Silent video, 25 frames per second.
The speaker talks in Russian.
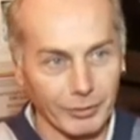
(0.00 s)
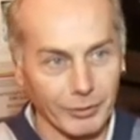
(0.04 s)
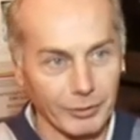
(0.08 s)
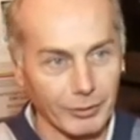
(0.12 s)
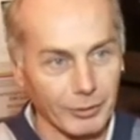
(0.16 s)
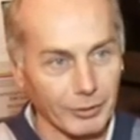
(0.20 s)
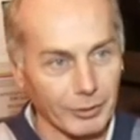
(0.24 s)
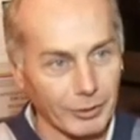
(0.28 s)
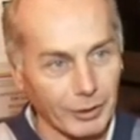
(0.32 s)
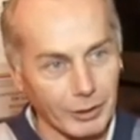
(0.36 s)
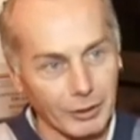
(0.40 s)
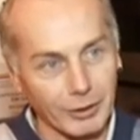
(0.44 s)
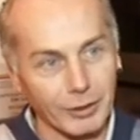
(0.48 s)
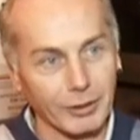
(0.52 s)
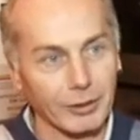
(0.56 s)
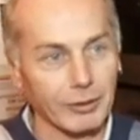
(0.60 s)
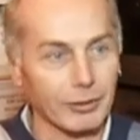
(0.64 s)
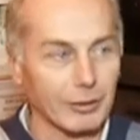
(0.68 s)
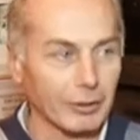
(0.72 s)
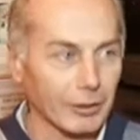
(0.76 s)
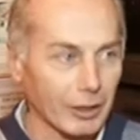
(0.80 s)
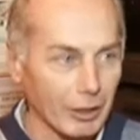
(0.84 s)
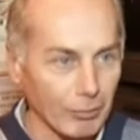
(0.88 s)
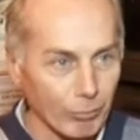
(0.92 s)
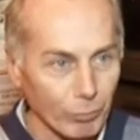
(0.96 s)
Есть
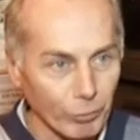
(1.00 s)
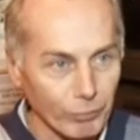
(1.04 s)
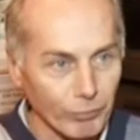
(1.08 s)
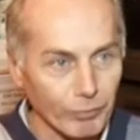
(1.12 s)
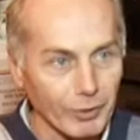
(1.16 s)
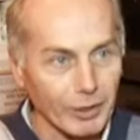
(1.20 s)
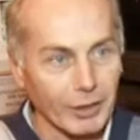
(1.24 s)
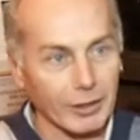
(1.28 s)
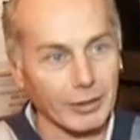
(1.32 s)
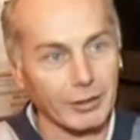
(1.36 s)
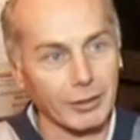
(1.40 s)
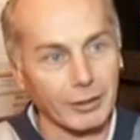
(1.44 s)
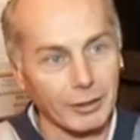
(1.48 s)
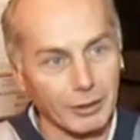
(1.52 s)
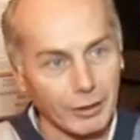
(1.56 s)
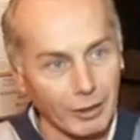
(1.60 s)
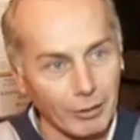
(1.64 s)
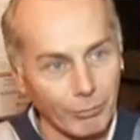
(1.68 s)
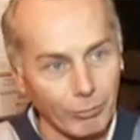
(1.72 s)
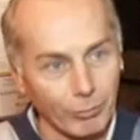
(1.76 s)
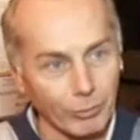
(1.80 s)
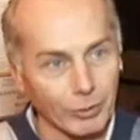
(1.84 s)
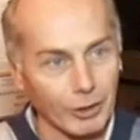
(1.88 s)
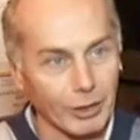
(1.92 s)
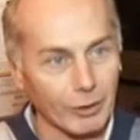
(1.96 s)
атрибут власти,
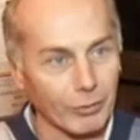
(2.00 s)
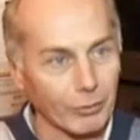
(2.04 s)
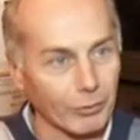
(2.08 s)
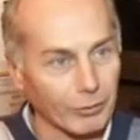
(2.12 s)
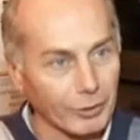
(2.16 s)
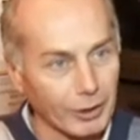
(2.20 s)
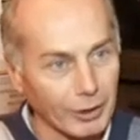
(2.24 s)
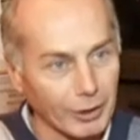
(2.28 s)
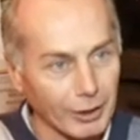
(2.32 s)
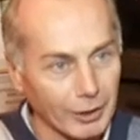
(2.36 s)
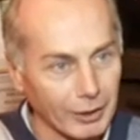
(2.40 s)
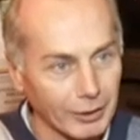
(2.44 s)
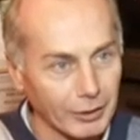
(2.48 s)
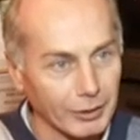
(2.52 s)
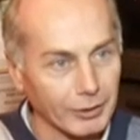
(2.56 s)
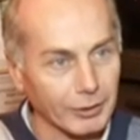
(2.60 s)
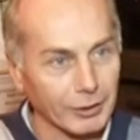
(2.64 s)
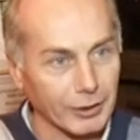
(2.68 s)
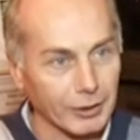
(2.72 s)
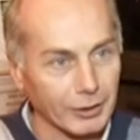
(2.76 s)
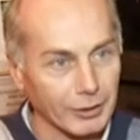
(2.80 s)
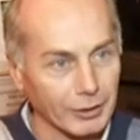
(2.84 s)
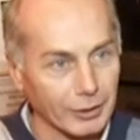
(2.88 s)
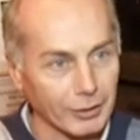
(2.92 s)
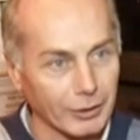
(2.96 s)
атрибут какой-то
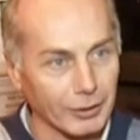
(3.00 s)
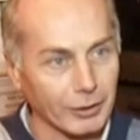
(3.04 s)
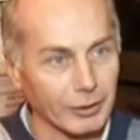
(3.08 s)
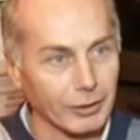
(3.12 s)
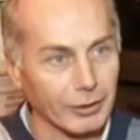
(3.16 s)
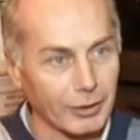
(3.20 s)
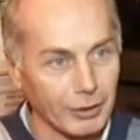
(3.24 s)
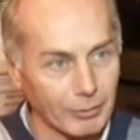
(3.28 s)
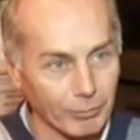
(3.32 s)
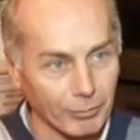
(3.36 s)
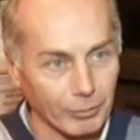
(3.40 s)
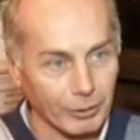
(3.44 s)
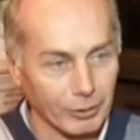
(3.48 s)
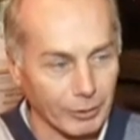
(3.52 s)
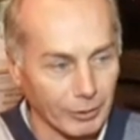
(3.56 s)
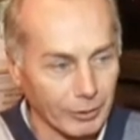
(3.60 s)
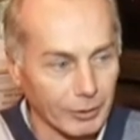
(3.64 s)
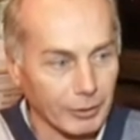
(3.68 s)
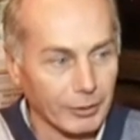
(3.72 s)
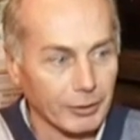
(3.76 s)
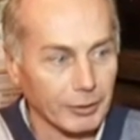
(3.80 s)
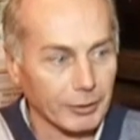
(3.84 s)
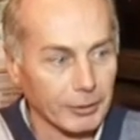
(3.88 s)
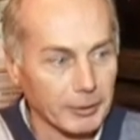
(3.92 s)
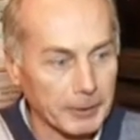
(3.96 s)
организации, гимн.
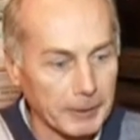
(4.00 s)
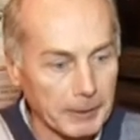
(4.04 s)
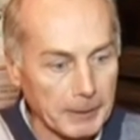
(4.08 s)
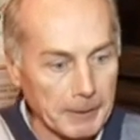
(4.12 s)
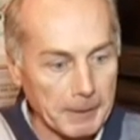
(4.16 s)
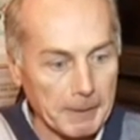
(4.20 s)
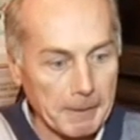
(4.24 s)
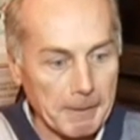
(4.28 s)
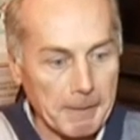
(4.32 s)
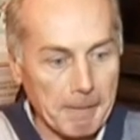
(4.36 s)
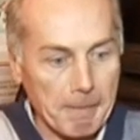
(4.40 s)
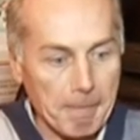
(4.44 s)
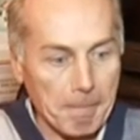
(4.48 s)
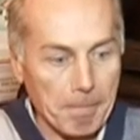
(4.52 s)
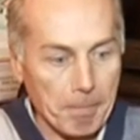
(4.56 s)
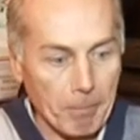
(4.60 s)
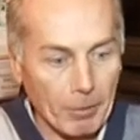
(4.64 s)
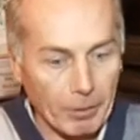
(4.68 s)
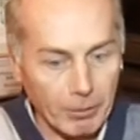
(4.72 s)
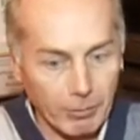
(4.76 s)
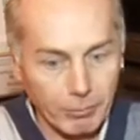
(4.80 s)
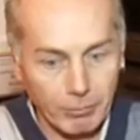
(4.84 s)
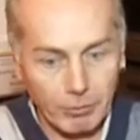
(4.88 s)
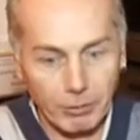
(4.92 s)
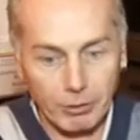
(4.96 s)
Это
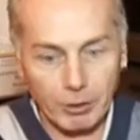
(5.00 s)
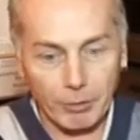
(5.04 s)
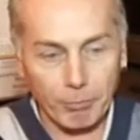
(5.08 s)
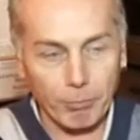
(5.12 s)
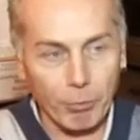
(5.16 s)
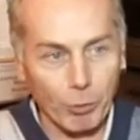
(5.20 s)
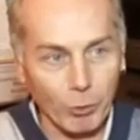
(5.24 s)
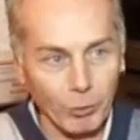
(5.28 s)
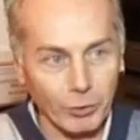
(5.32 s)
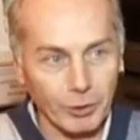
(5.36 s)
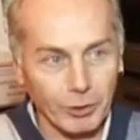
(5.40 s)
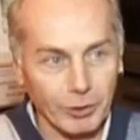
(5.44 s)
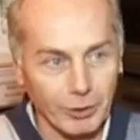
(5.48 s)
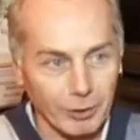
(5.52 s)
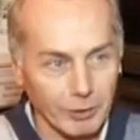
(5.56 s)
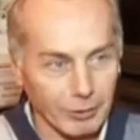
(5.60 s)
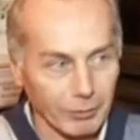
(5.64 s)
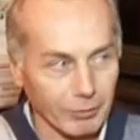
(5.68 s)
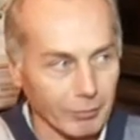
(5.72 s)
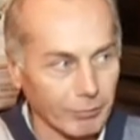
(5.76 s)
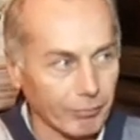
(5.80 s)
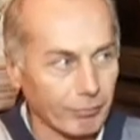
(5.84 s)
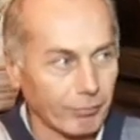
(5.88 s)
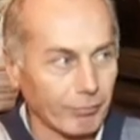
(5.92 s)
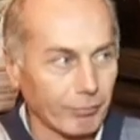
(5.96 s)
не
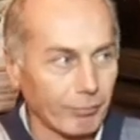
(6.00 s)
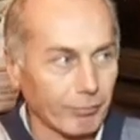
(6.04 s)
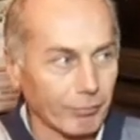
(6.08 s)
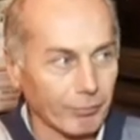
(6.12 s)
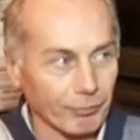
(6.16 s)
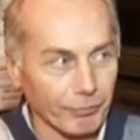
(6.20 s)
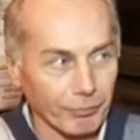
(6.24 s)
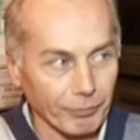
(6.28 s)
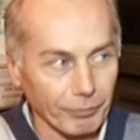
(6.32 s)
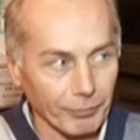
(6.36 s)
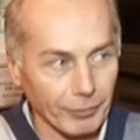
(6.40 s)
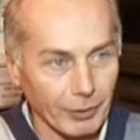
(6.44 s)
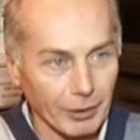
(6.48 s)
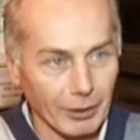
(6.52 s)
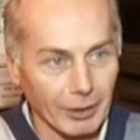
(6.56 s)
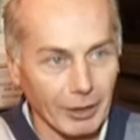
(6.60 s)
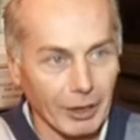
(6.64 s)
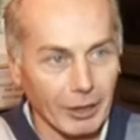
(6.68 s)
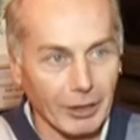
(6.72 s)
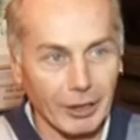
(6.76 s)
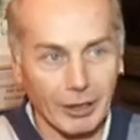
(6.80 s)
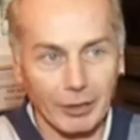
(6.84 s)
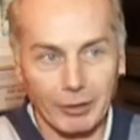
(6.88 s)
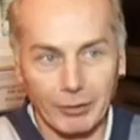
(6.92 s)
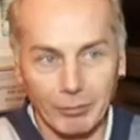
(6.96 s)
просто
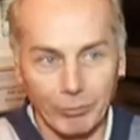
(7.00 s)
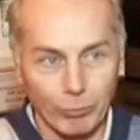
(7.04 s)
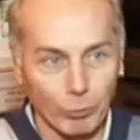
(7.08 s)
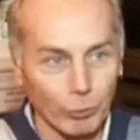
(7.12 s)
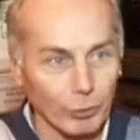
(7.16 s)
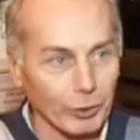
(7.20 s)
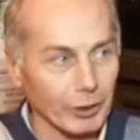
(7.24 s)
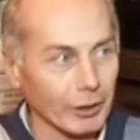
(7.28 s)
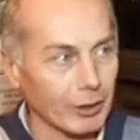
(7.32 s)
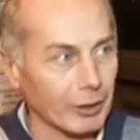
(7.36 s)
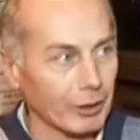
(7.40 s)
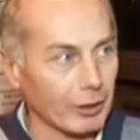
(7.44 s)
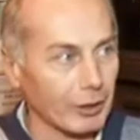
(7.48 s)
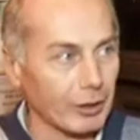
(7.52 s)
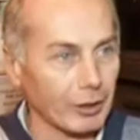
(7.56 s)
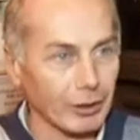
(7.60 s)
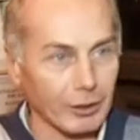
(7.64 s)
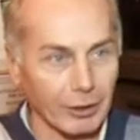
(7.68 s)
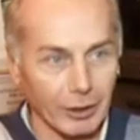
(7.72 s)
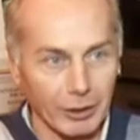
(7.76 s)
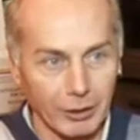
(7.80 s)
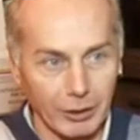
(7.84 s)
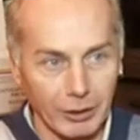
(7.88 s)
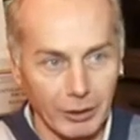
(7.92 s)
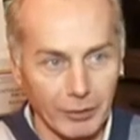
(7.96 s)
какая-то музыка или
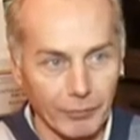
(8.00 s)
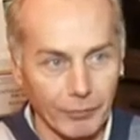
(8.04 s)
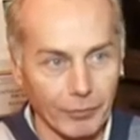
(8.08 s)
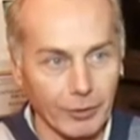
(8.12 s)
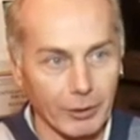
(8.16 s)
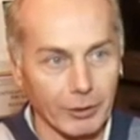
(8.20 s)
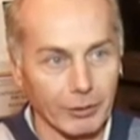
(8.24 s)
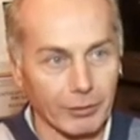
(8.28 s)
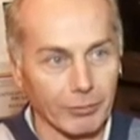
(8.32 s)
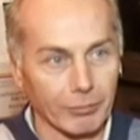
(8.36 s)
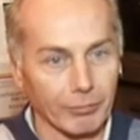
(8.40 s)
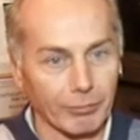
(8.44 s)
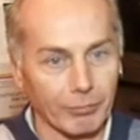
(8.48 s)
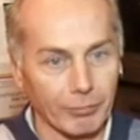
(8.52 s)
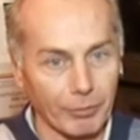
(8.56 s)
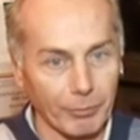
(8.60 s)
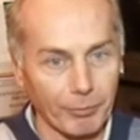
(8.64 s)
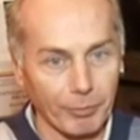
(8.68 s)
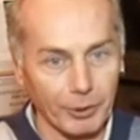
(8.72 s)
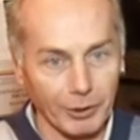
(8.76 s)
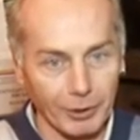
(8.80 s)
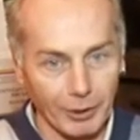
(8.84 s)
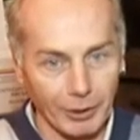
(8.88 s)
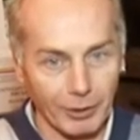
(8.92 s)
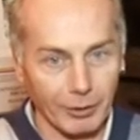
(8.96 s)
однодневка. Мы
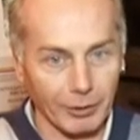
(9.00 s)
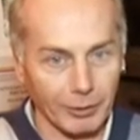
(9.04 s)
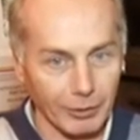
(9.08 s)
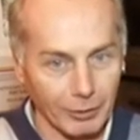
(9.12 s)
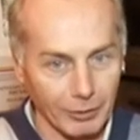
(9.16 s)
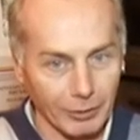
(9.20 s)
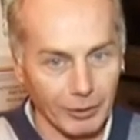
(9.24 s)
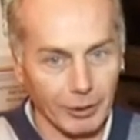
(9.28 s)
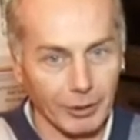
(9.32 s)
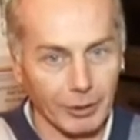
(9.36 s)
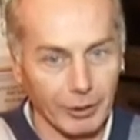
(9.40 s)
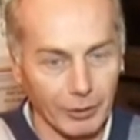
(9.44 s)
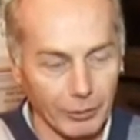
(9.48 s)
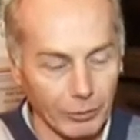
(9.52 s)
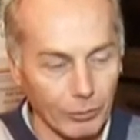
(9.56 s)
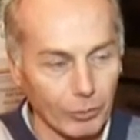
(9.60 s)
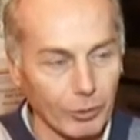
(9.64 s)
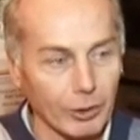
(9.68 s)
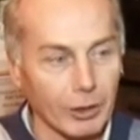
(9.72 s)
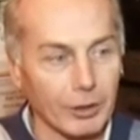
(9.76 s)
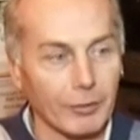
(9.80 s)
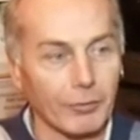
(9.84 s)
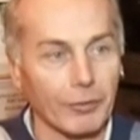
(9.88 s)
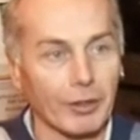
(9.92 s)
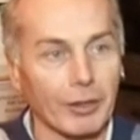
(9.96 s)
писали это на
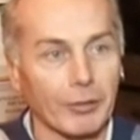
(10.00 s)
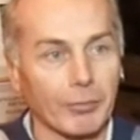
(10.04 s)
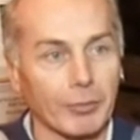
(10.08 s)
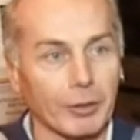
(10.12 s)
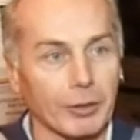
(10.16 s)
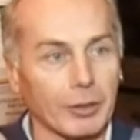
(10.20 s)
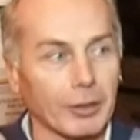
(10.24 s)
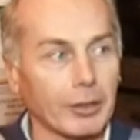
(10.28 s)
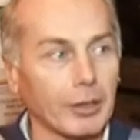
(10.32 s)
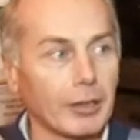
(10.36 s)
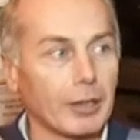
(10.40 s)
долгое время.